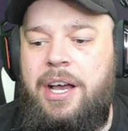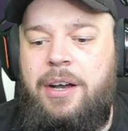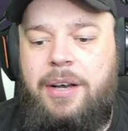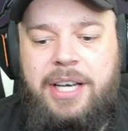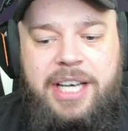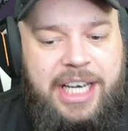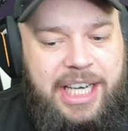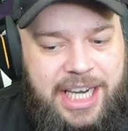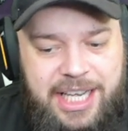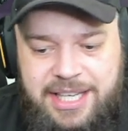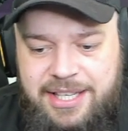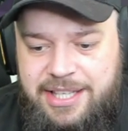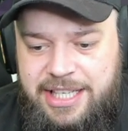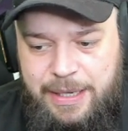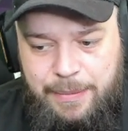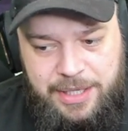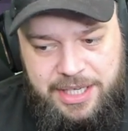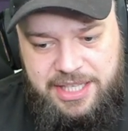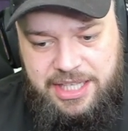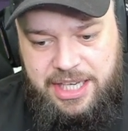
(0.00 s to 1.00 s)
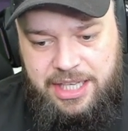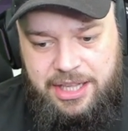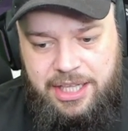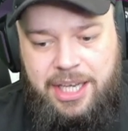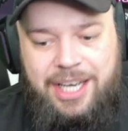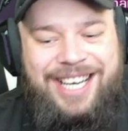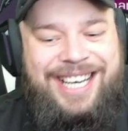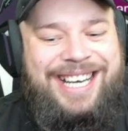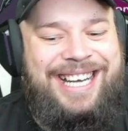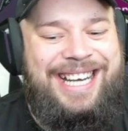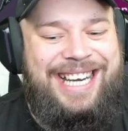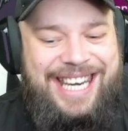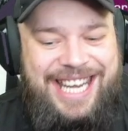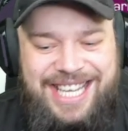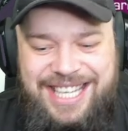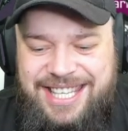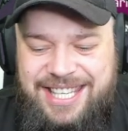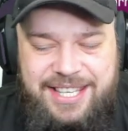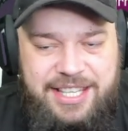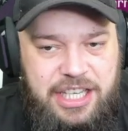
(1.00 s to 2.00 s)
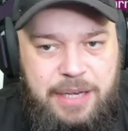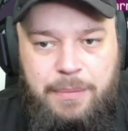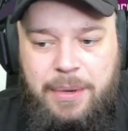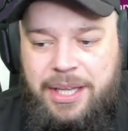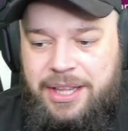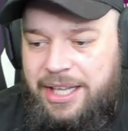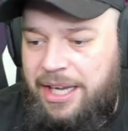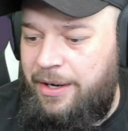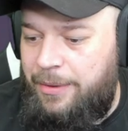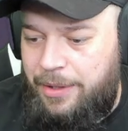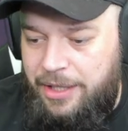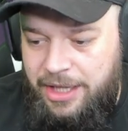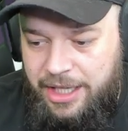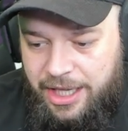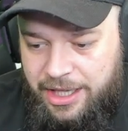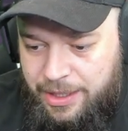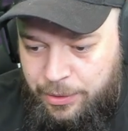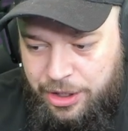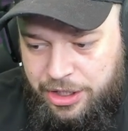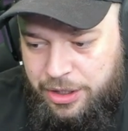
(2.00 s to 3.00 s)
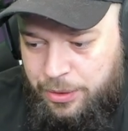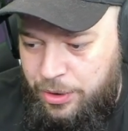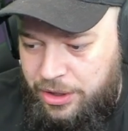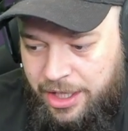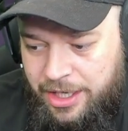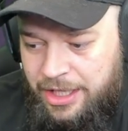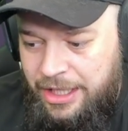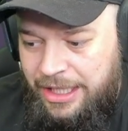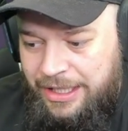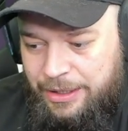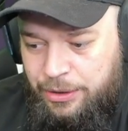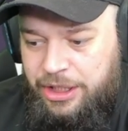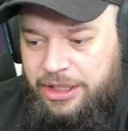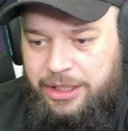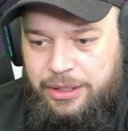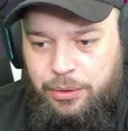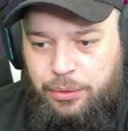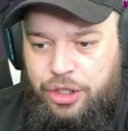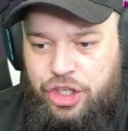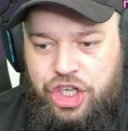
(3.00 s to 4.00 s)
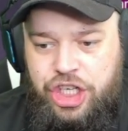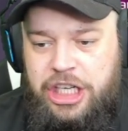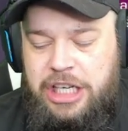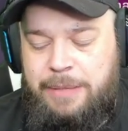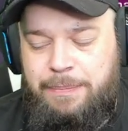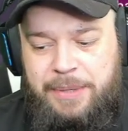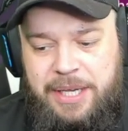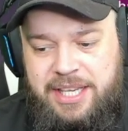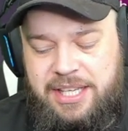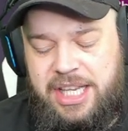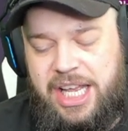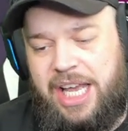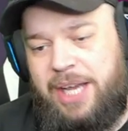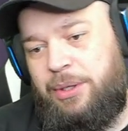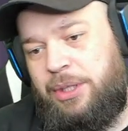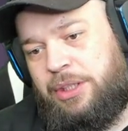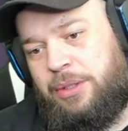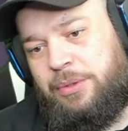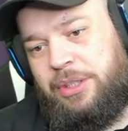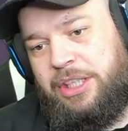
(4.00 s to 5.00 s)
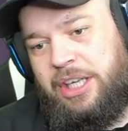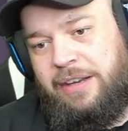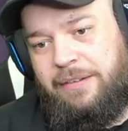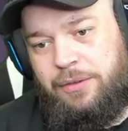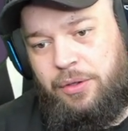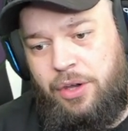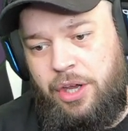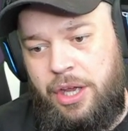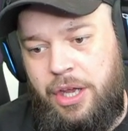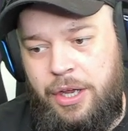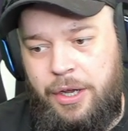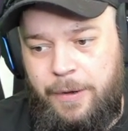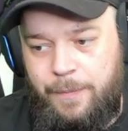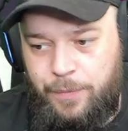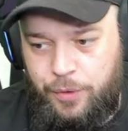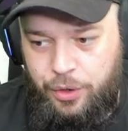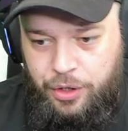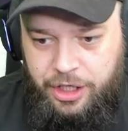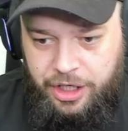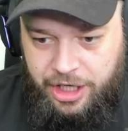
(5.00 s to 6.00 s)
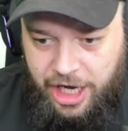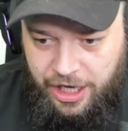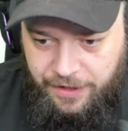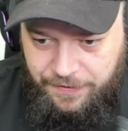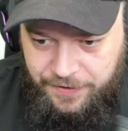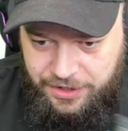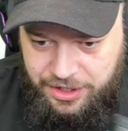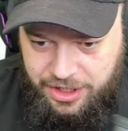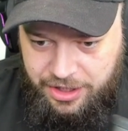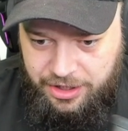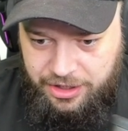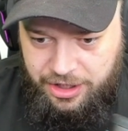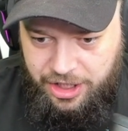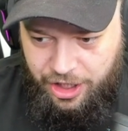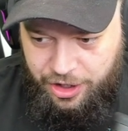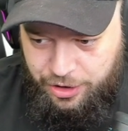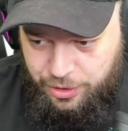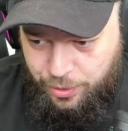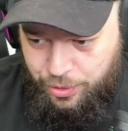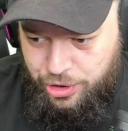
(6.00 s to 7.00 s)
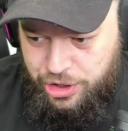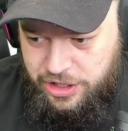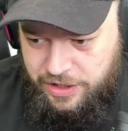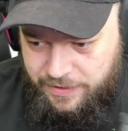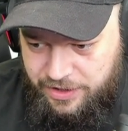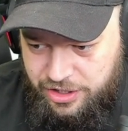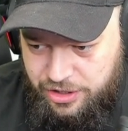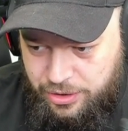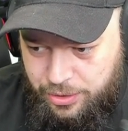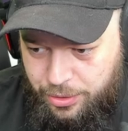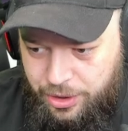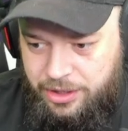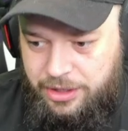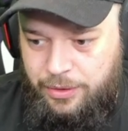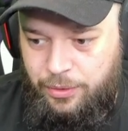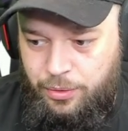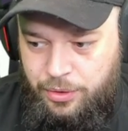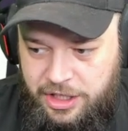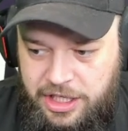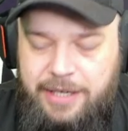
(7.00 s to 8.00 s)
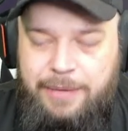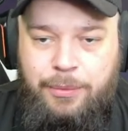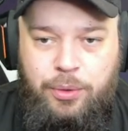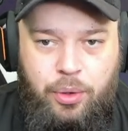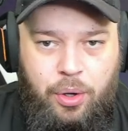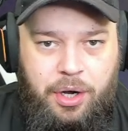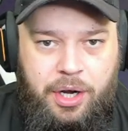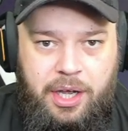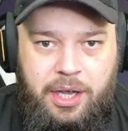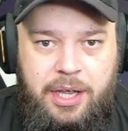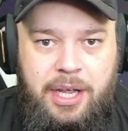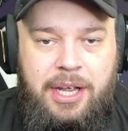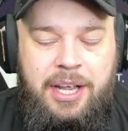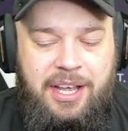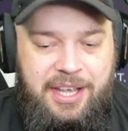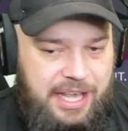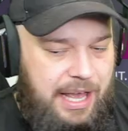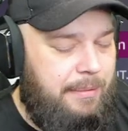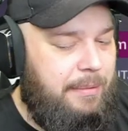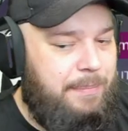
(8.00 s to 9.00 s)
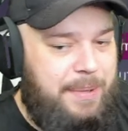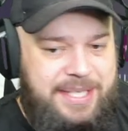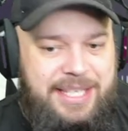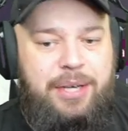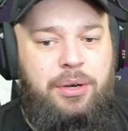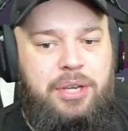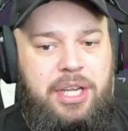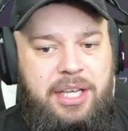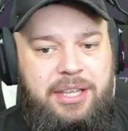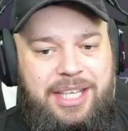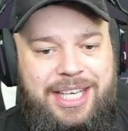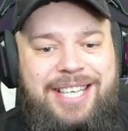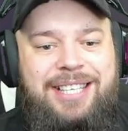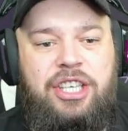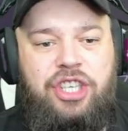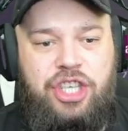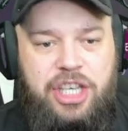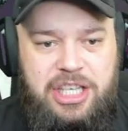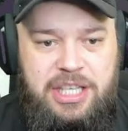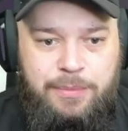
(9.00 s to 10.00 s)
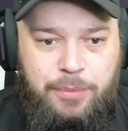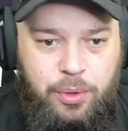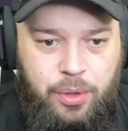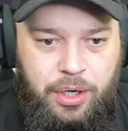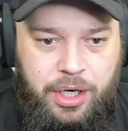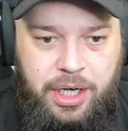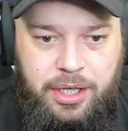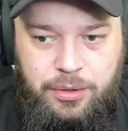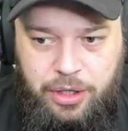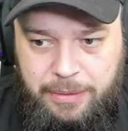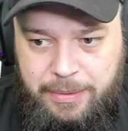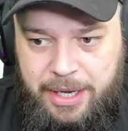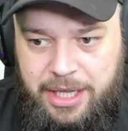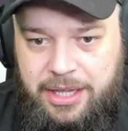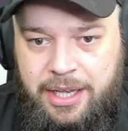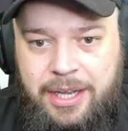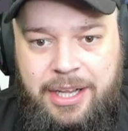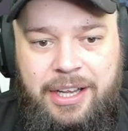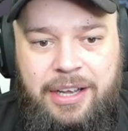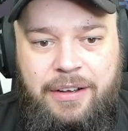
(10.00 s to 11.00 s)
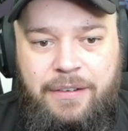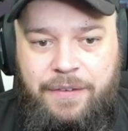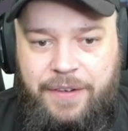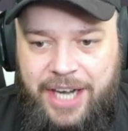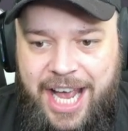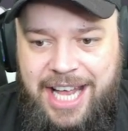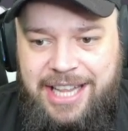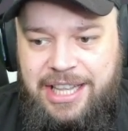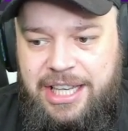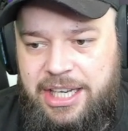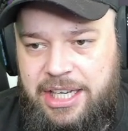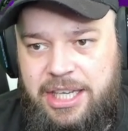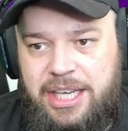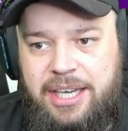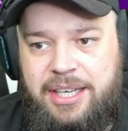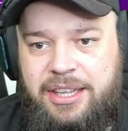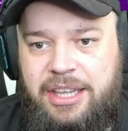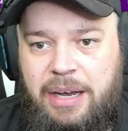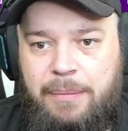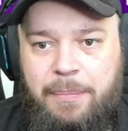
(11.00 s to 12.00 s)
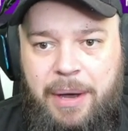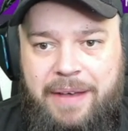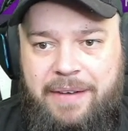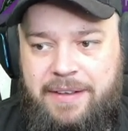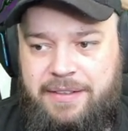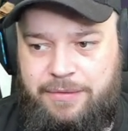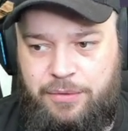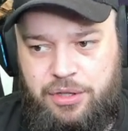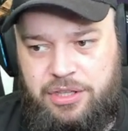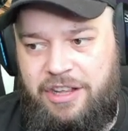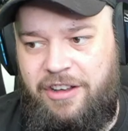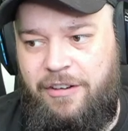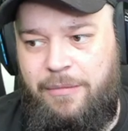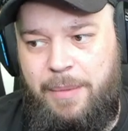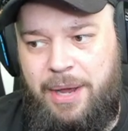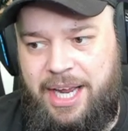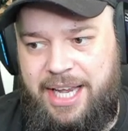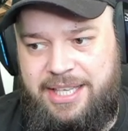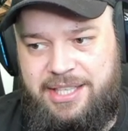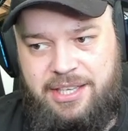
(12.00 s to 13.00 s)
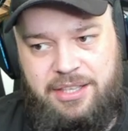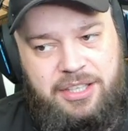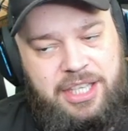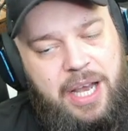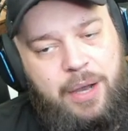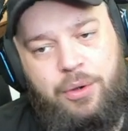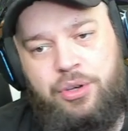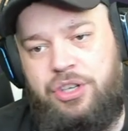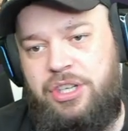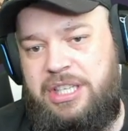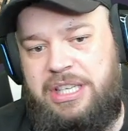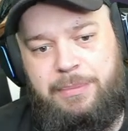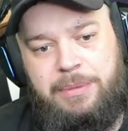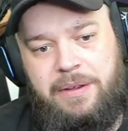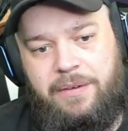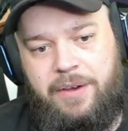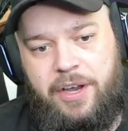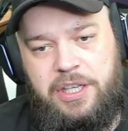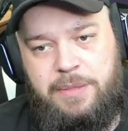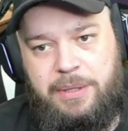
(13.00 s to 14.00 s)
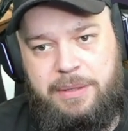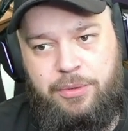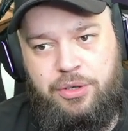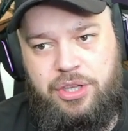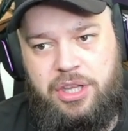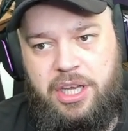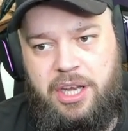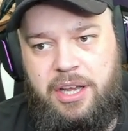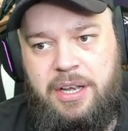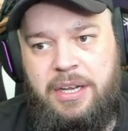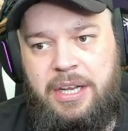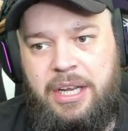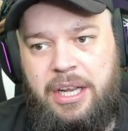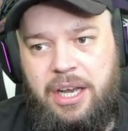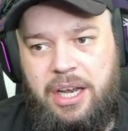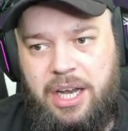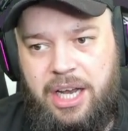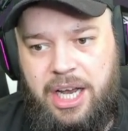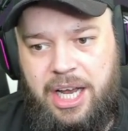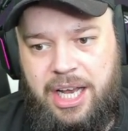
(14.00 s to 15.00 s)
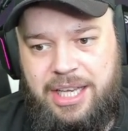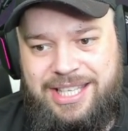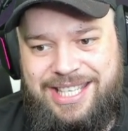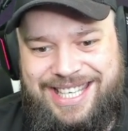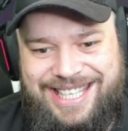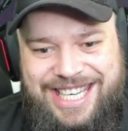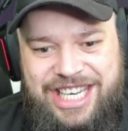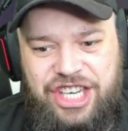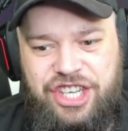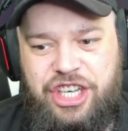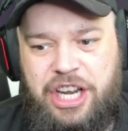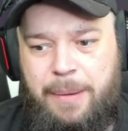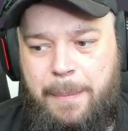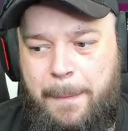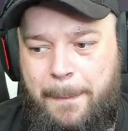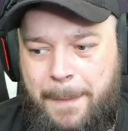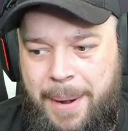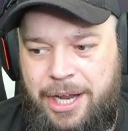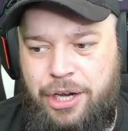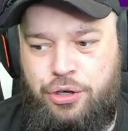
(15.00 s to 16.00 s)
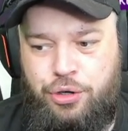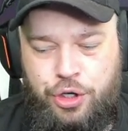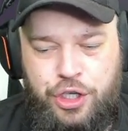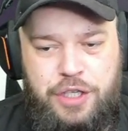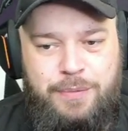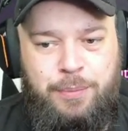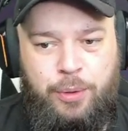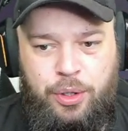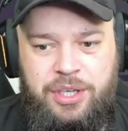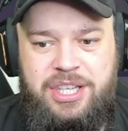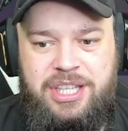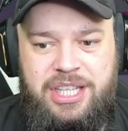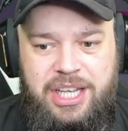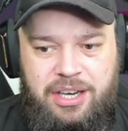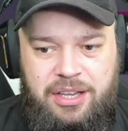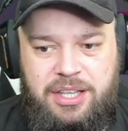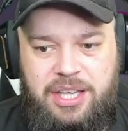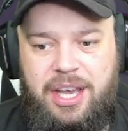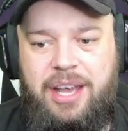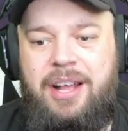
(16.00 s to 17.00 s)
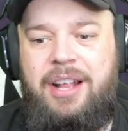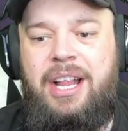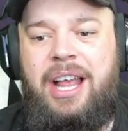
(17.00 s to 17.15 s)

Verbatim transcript: Хрен с ним на скины. Хрен с ним на, на, на вот эти вот, вот этот вот ширп, я не знаю, вот это вот говно. Но граффити так дешево стоит. Ну, их много. Я, базару нет, их сейчас много. Но, ребят, вряд ли их добавят вот сюда в магазин. Я уже сомневаюсь, потому что а, слишком большой спрос на рынке.